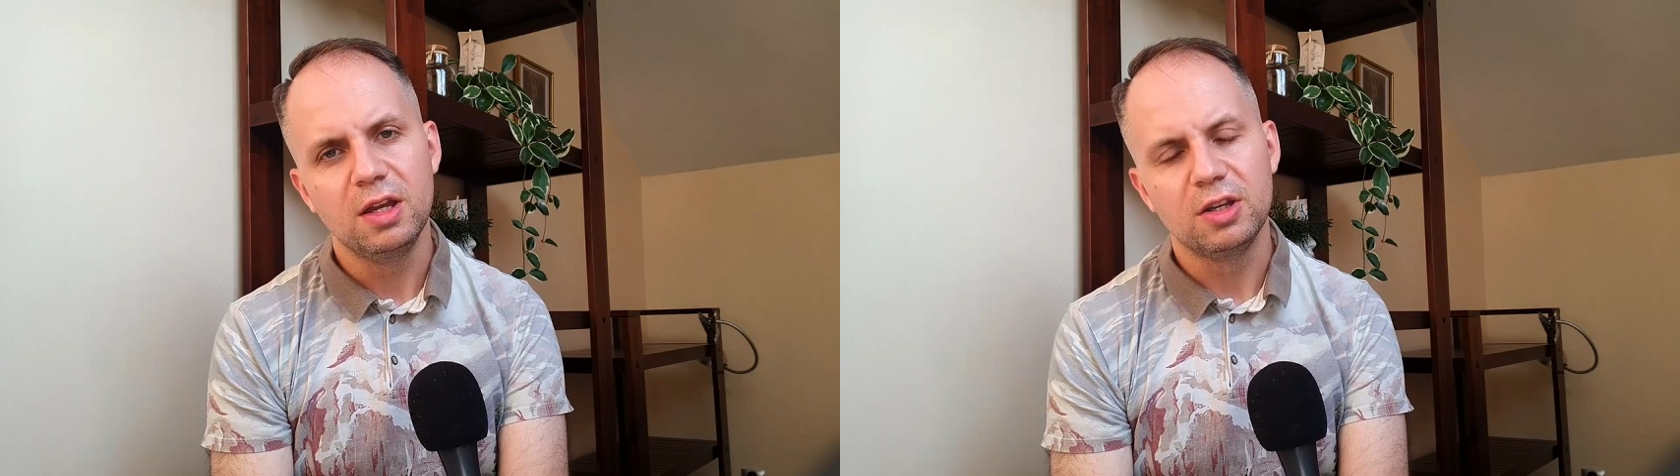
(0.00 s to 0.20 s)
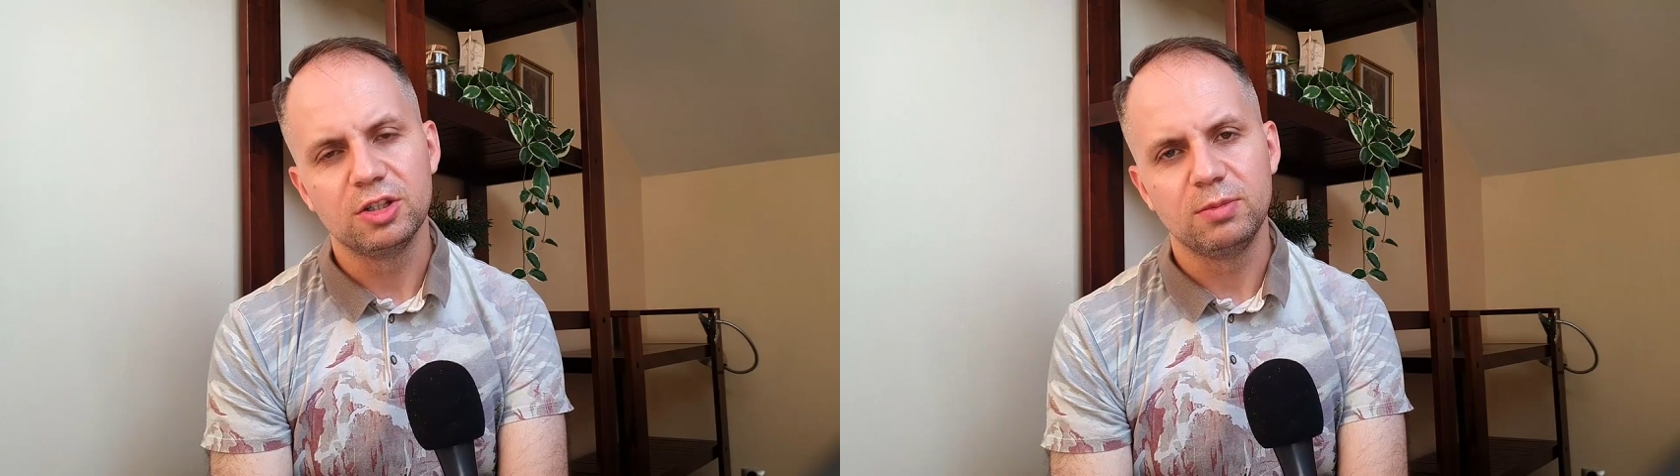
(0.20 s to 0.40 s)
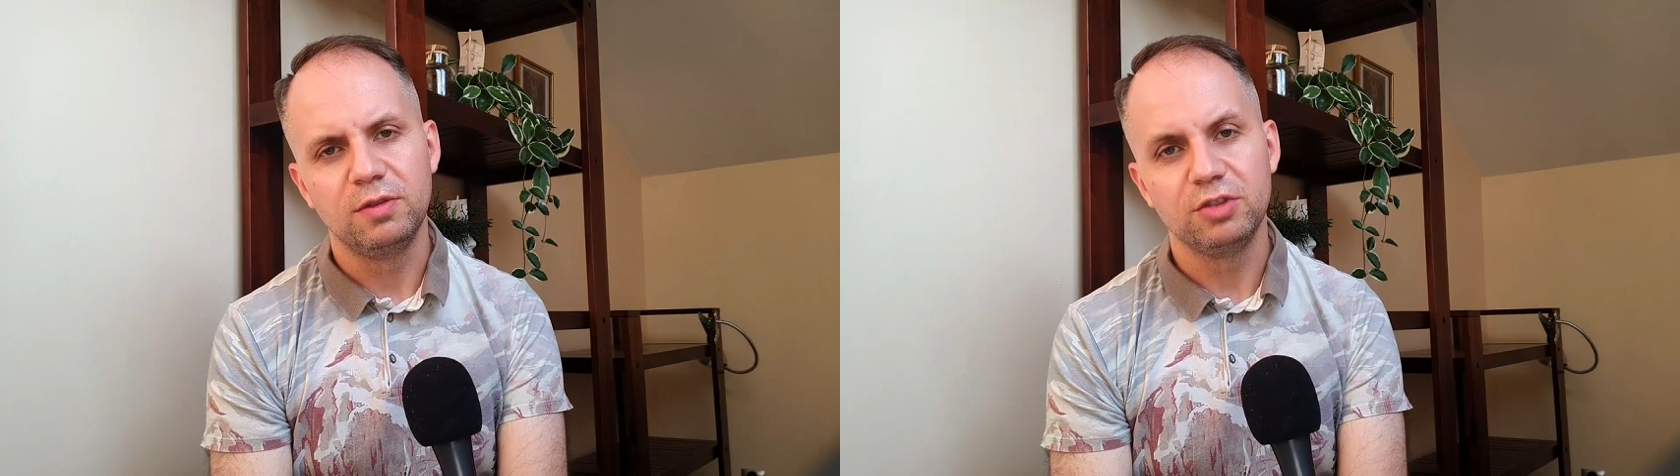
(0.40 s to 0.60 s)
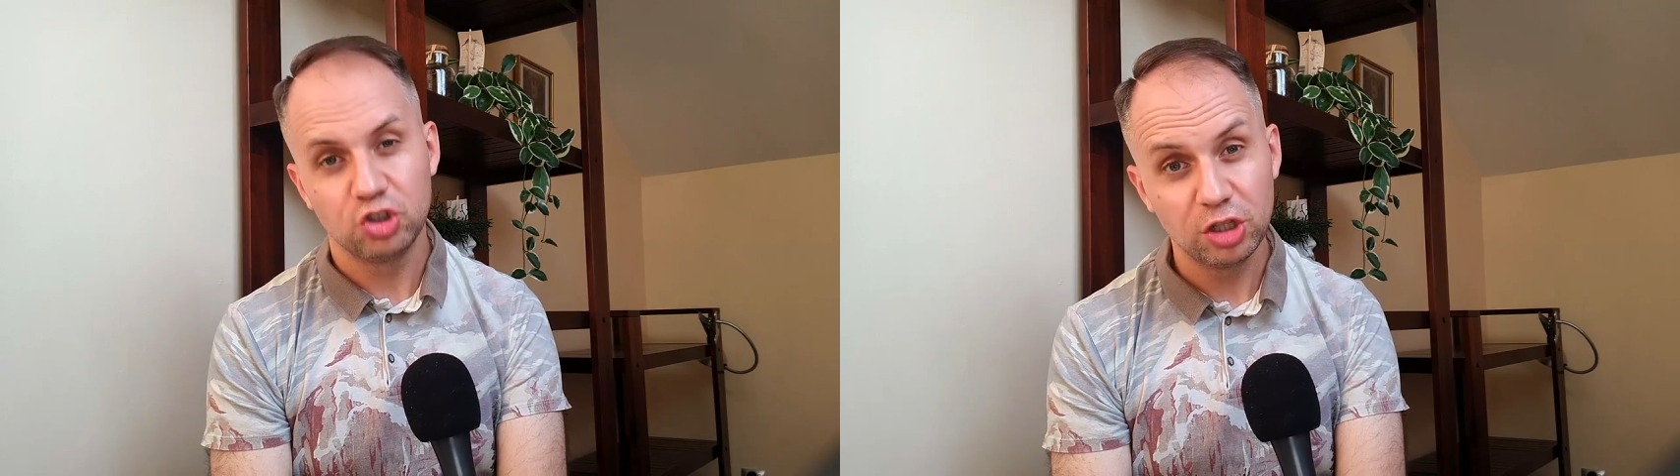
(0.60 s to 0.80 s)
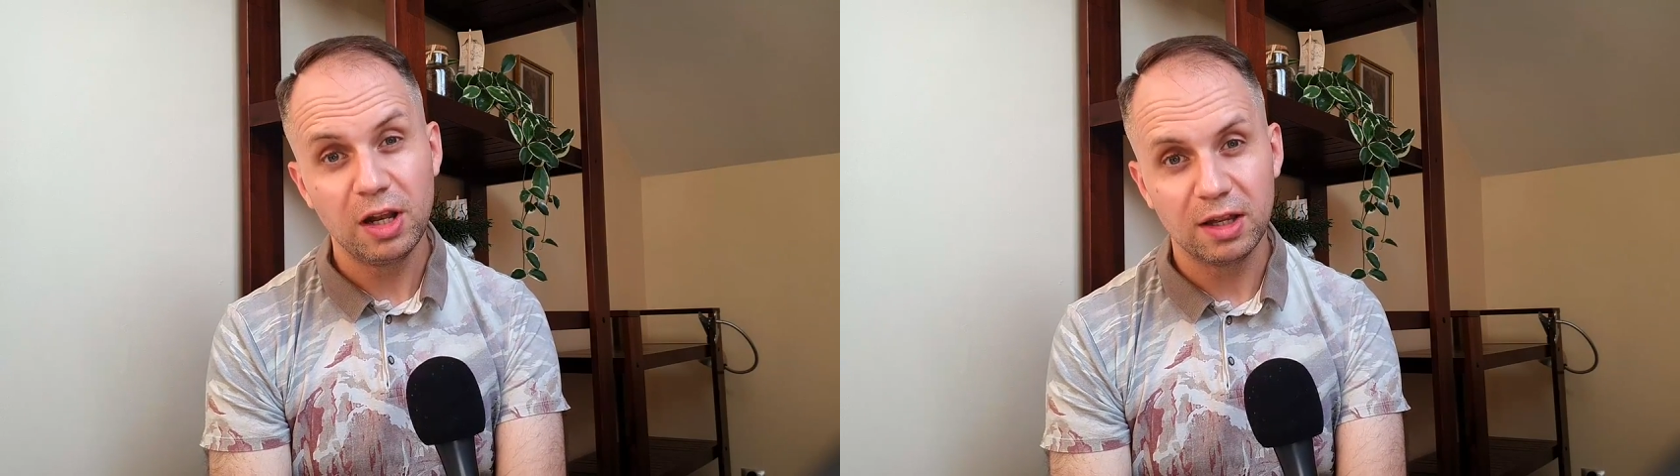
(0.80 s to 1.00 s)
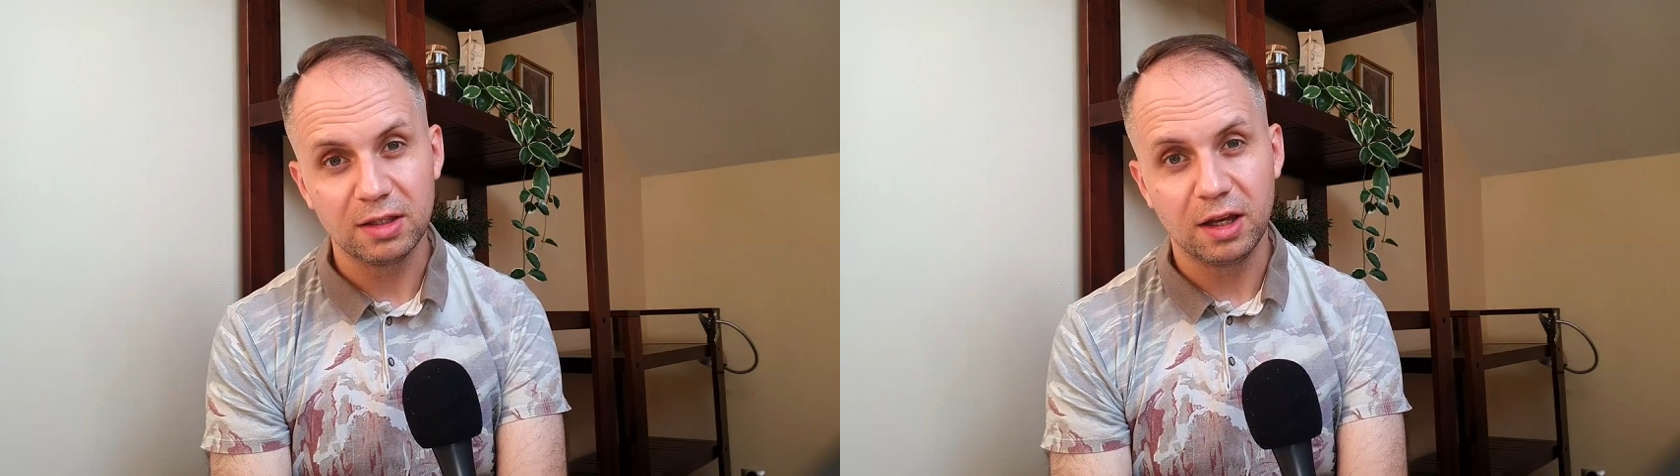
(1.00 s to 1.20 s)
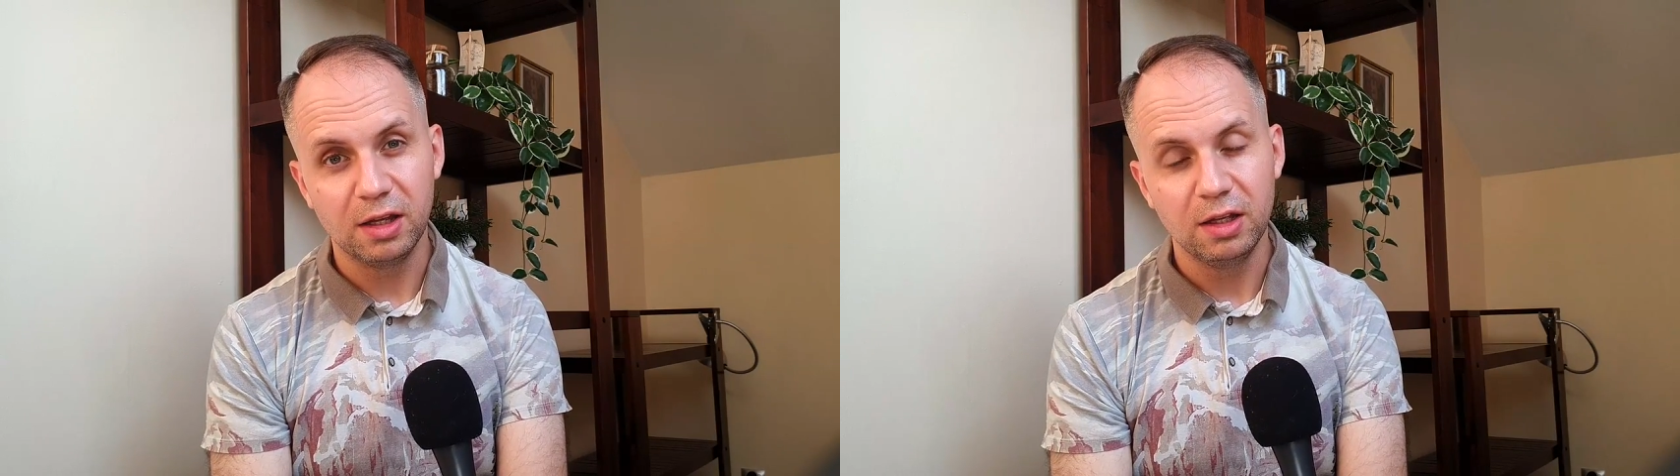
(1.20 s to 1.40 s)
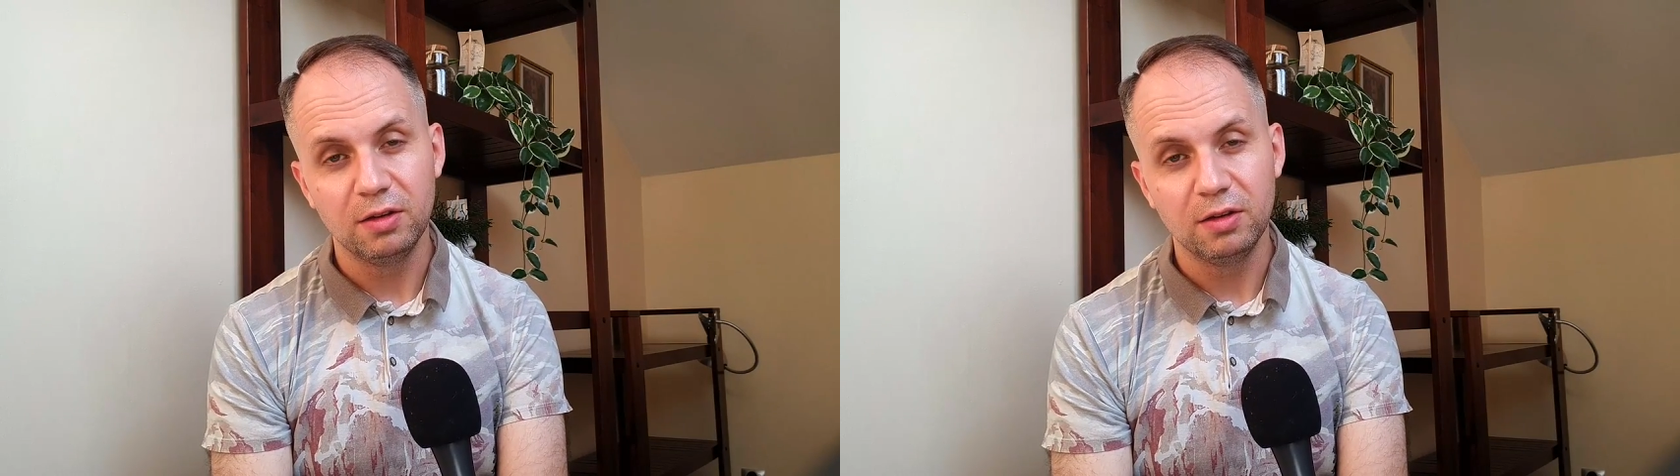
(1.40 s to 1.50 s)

żeby w 3 lata